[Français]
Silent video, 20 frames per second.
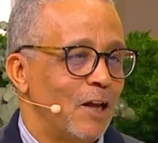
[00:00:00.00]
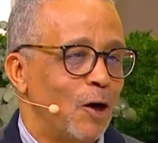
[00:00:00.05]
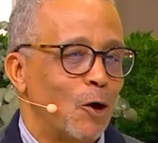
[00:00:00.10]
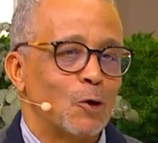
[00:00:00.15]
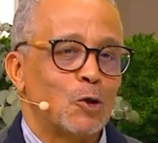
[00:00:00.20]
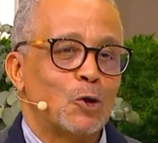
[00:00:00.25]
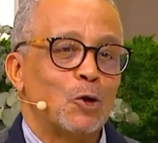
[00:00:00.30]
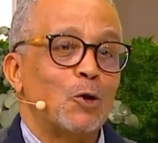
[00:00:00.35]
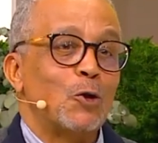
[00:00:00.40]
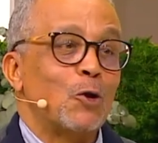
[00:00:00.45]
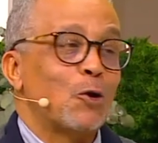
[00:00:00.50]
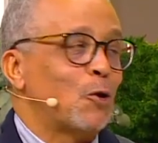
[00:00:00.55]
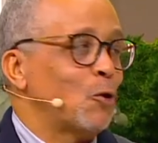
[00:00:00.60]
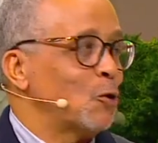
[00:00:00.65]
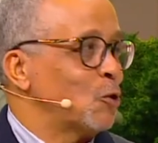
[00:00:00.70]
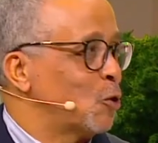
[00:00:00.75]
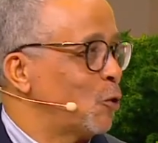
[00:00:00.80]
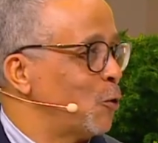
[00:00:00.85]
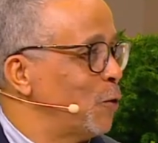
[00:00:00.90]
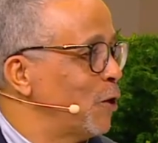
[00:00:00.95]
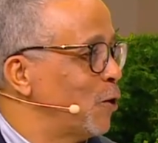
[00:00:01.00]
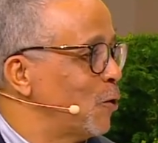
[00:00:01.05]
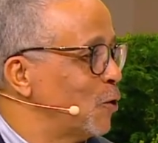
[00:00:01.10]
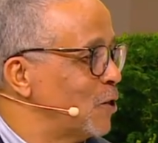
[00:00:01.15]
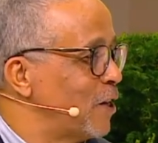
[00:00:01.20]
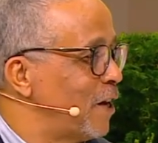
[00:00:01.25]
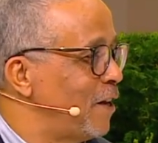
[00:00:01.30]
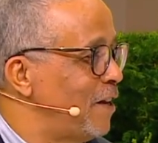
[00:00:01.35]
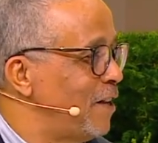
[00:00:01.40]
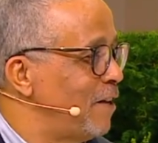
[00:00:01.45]
On se reconstruit
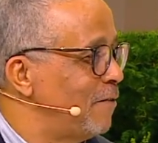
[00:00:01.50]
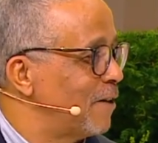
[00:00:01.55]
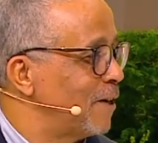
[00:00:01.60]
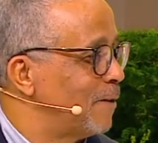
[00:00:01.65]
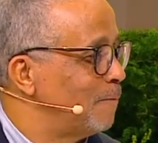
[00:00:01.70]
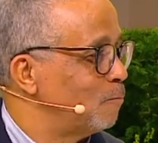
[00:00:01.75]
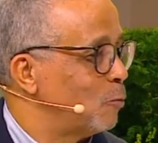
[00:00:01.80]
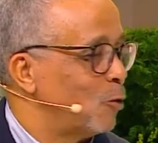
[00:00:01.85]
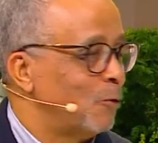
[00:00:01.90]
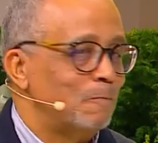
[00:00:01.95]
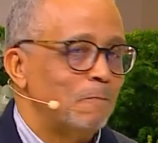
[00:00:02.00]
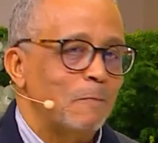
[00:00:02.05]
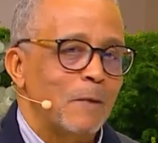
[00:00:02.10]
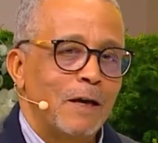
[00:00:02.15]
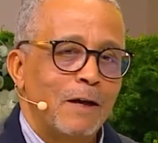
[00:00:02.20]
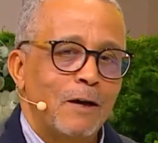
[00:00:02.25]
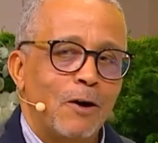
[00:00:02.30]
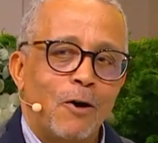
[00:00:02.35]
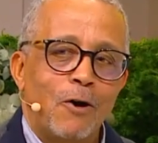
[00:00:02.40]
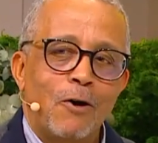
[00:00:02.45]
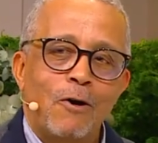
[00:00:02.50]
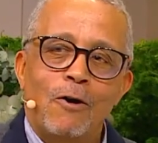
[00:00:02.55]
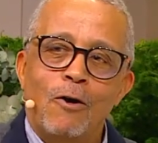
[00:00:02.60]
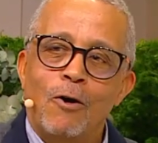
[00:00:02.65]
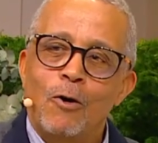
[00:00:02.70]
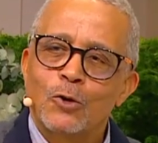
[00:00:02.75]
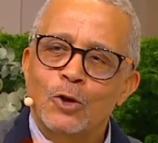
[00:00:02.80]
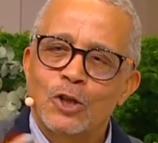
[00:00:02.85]
dans un livre. On,